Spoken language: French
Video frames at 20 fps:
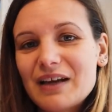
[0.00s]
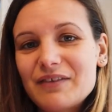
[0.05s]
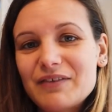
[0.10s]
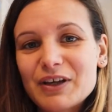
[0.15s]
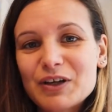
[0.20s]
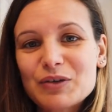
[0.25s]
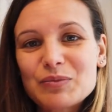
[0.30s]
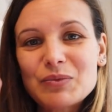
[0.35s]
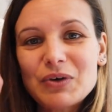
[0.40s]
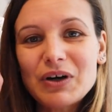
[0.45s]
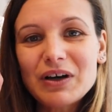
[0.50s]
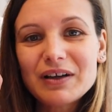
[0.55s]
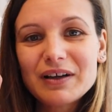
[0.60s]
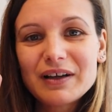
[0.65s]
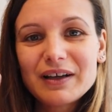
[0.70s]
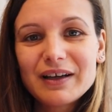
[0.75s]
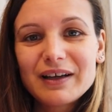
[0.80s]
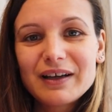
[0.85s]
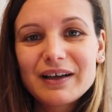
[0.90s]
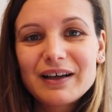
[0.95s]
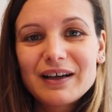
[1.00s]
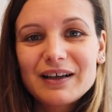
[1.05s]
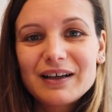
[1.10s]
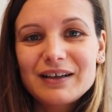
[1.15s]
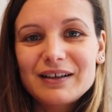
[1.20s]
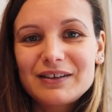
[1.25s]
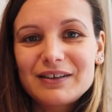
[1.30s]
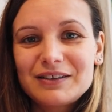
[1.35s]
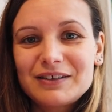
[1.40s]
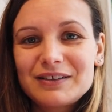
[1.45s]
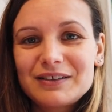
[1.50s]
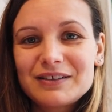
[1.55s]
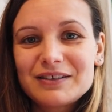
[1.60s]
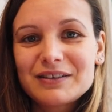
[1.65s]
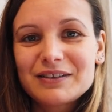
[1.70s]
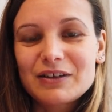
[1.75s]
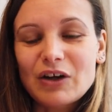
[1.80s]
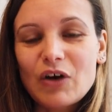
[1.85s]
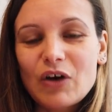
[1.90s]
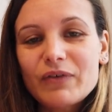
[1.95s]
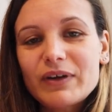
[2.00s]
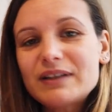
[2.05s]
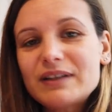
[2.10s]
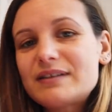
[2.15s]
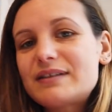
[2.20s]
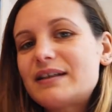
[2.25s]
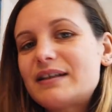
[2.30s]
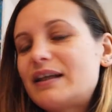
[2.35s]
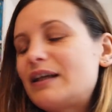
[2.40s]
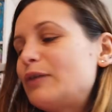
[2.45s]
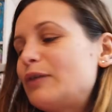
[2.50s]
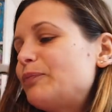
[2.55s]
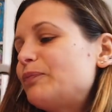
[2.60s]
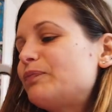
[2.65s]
avec moi. Euh, en fait, c'est,